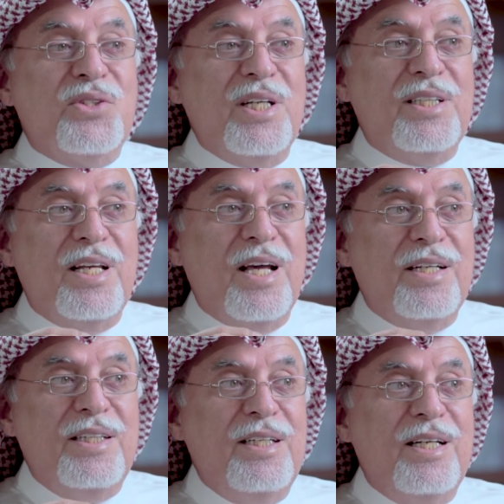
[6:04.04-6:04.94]

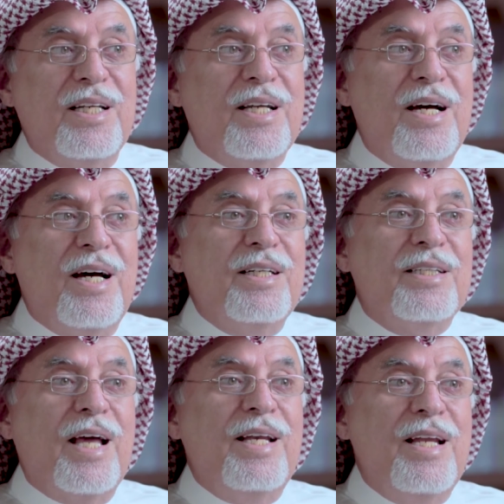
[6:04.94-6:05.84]
والصيدلانيه اللي كان
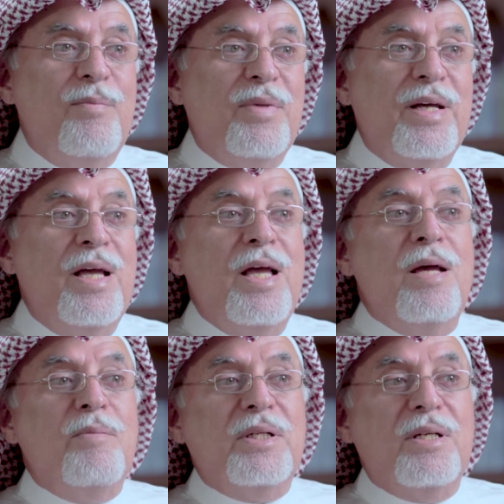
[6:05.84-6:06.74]
يتعلمها
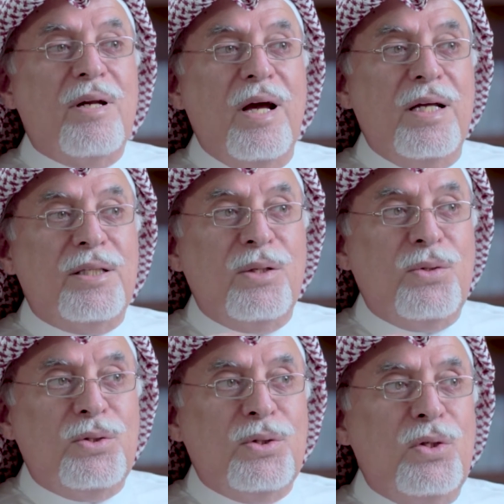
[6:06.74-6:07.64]
من قرايه
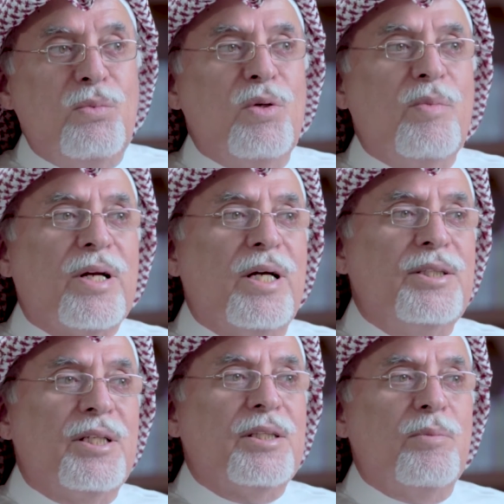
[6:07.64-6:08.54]
الكتب
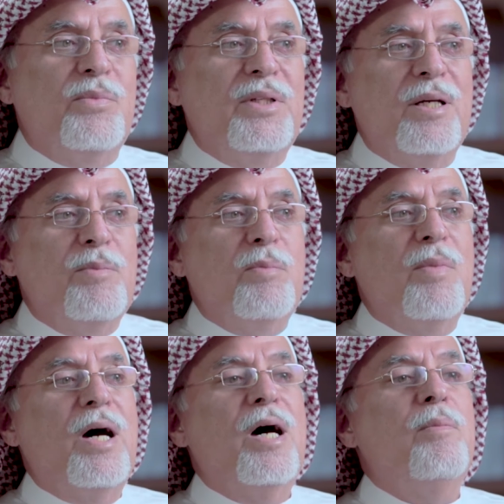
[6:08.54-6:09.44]
والمراجع الطبيه من
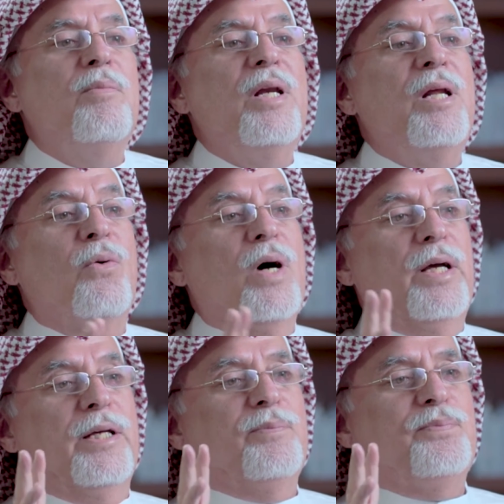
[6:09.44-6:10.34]
باب
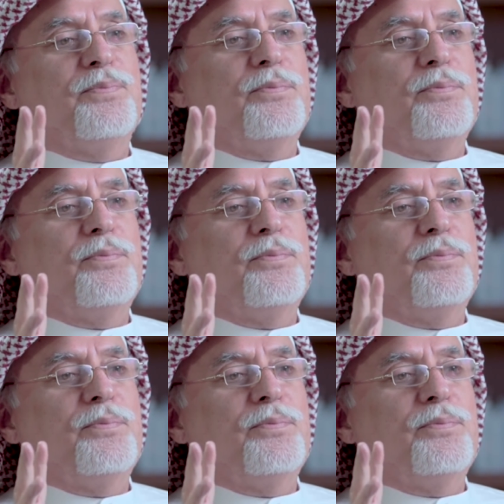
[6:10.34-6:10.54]
الهوايه.